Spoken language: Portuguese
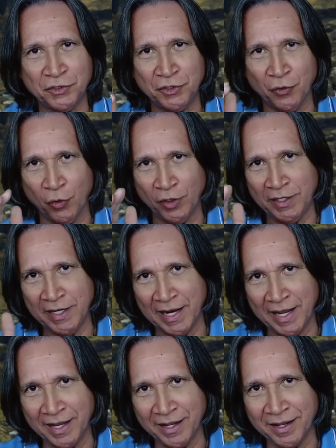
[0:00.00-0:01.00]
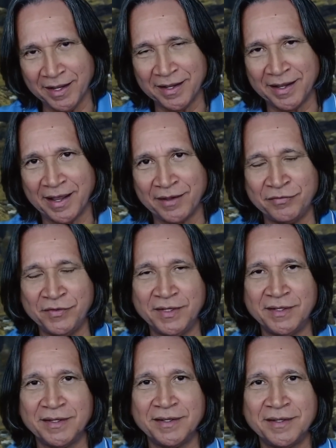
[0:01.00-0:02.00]
de olhar a
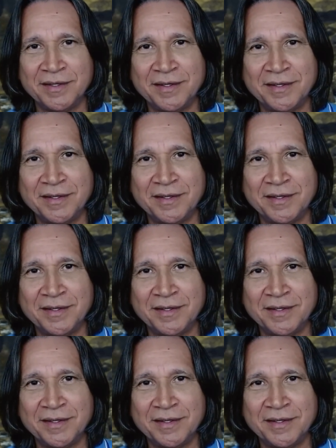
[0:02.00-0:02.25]
vida.